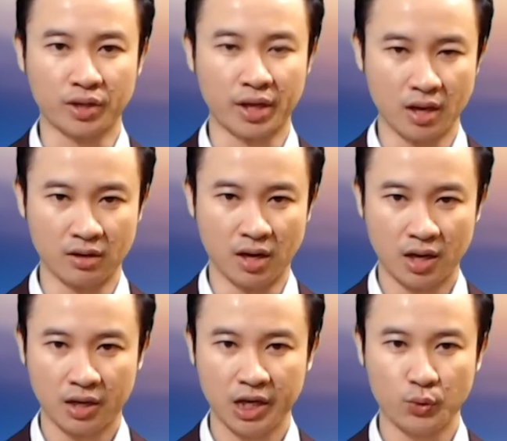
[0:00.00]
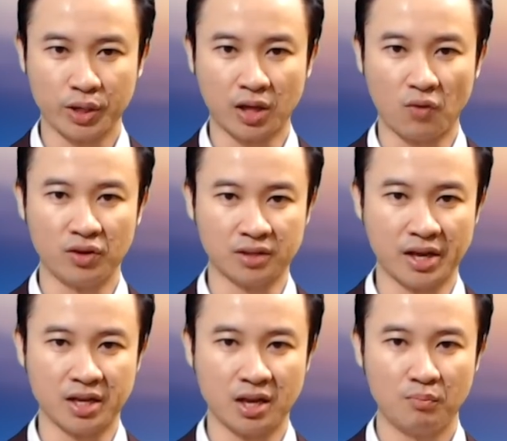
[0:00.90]
tệ hơn khi truyền thông phương
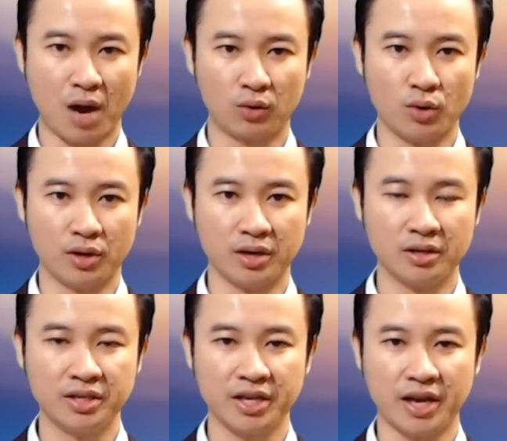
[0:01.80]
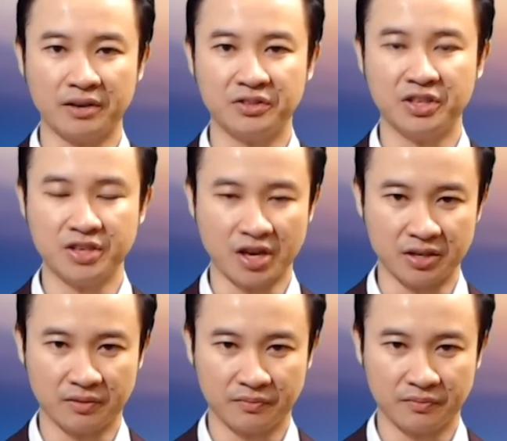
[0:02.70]
Tây bàn luận đến khía cạnh chính trị.